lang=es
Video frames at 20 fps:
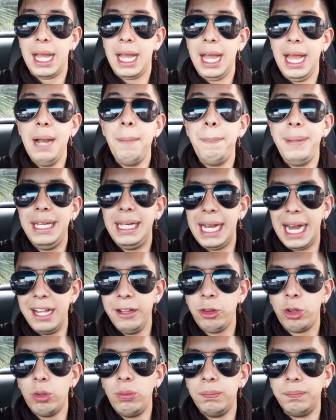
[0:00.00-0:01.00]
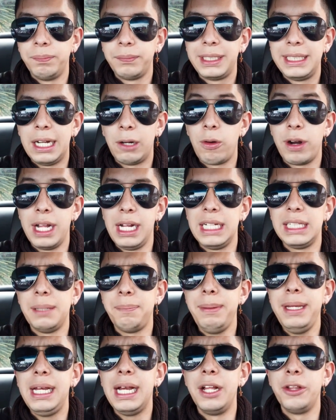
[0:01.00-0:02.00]
el Picanto, ¿Se acuerdan que ese
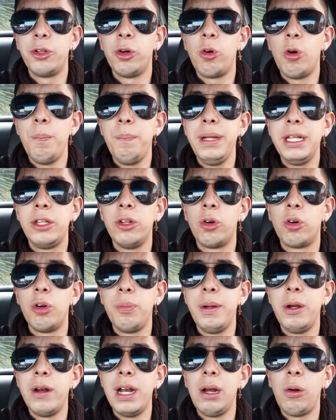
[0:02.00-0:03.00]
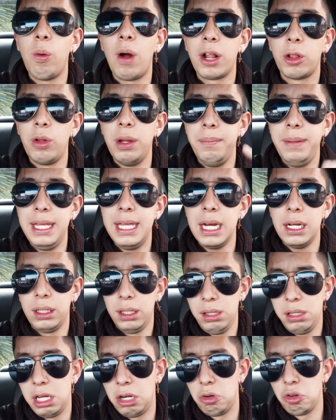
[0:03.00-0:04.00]
picanto compitió conmigo en el cuarto de milla
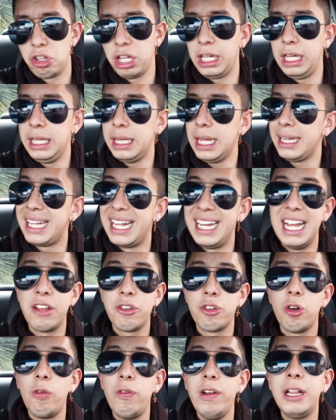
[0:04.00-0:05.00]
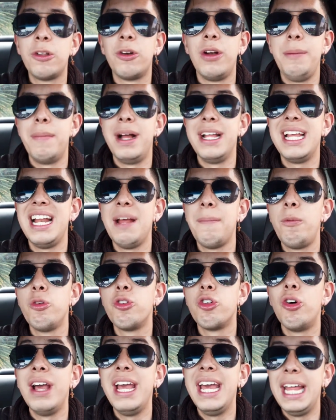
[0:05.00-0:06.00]
y llegó cerquita? Tenía solo filtro, el man ya le
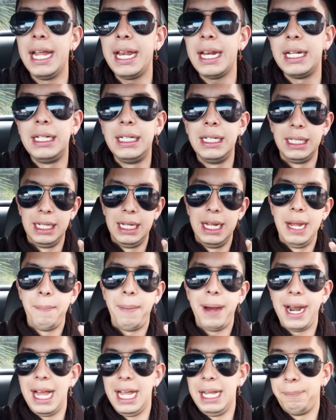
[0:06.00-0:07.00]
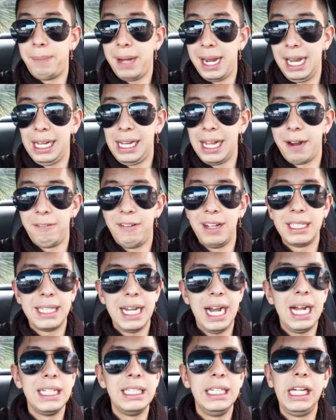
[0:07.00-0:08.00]
puso header para, para el Car
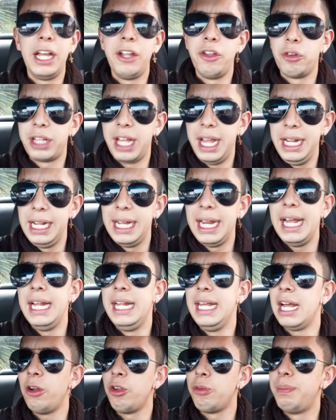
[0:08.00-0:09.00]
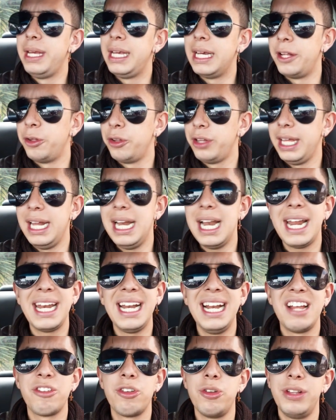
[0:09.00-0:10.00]
Track, así que yo también creería, los picantos tienen la
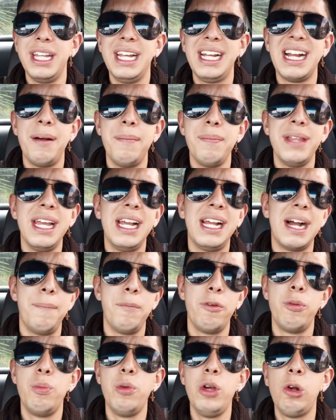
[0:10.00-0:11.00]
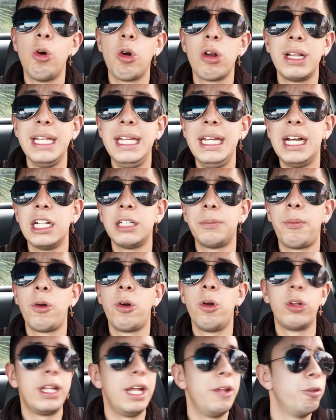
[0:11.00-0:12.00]
relación de, de cambios muy corticas, por
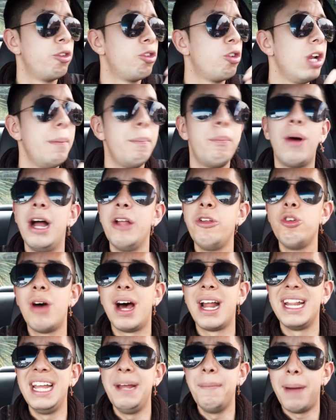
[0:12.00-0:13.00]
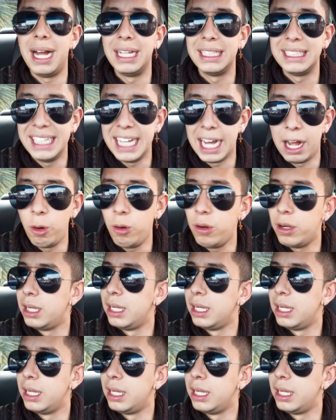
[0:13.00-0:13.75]
lo tanto eso le puede ayudar demasiado.